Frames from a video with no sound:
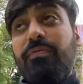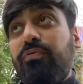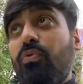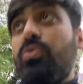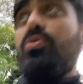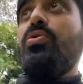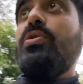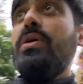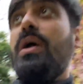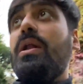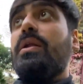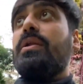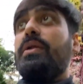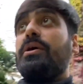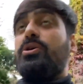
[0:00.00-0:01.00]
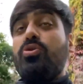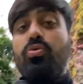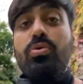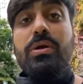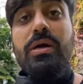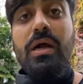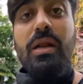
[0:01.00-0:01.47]
फोटो निकाल रहे क्यों
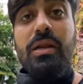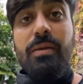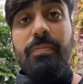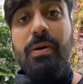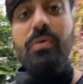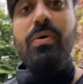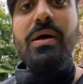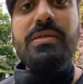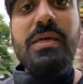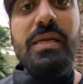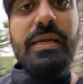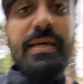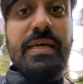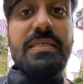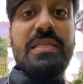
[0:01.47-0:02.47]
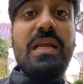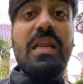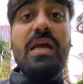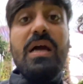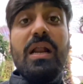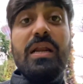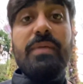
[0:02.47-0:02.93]
निकाल रहे भगवान जाने किस लिए
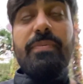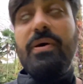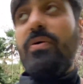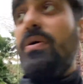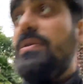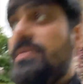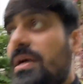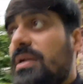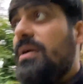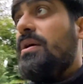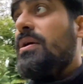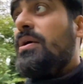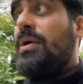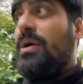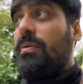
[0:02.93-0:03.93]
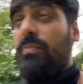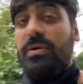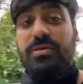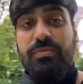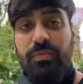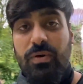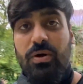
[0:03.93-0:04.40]
निकाल रहे भगवान जाने
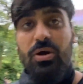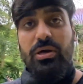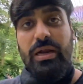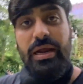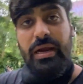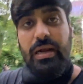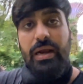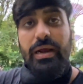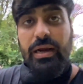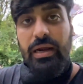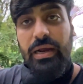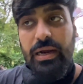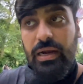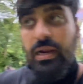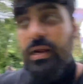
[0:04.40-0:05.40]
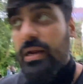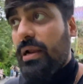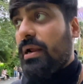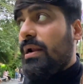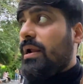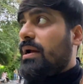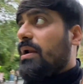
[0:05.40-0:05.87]
बस क्लिक क्लिक क्लिक क्लिक क्लिक
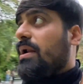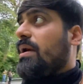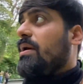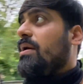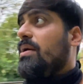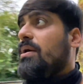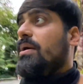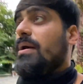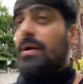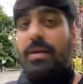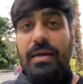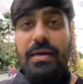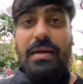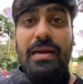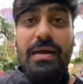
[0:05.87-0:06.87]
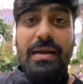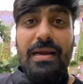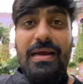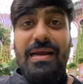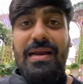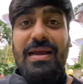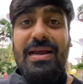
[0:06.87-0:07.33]
क्लिक क्लिक क्लिक क्लिक क्लिक
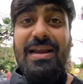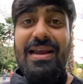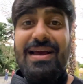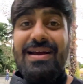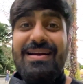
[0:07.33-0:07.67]
क्लिक क्लिक